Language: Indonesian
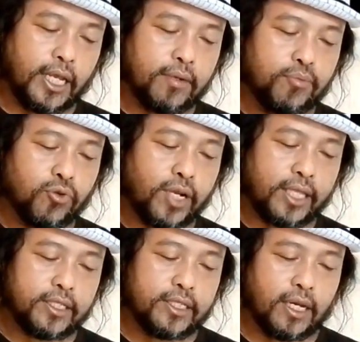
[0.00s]
Dan
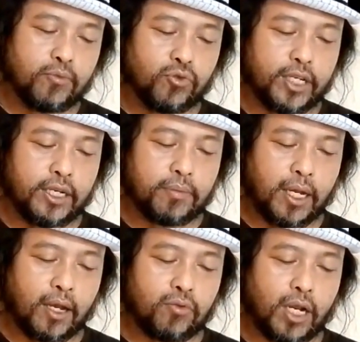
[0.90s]
bukan tidak mungkin
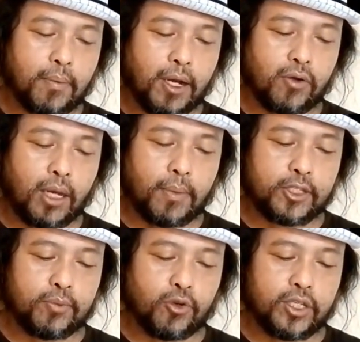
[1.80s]
para
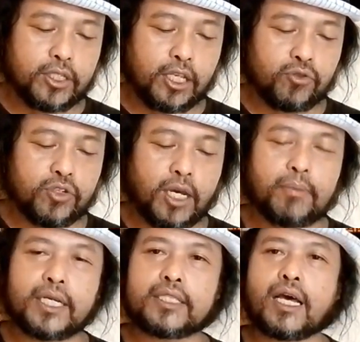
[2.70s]
ulama-ulama sepuh kita sudah
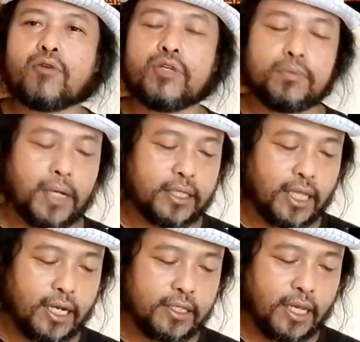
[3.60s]
mengetahui
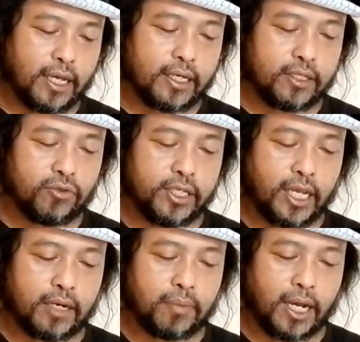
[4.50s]
batalnya
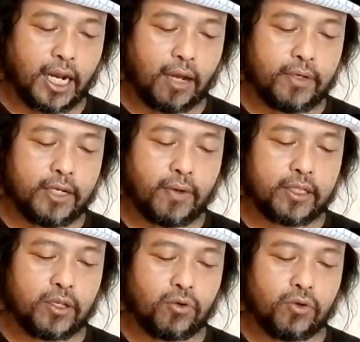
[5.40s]
kedurian Ba'alawi
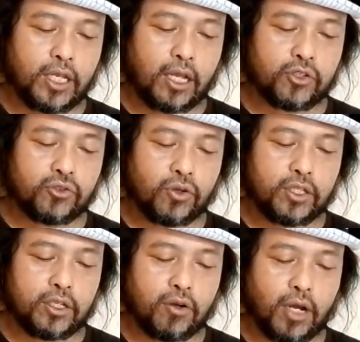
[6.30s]
lewat ru'yah
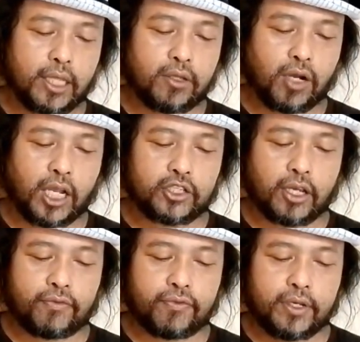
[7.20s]
sodikoh atau
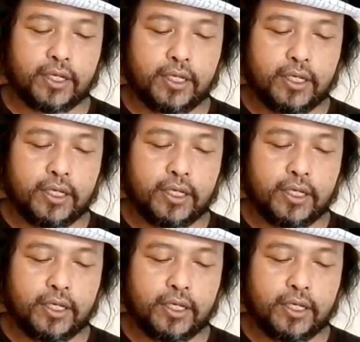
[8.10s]
kasyaf.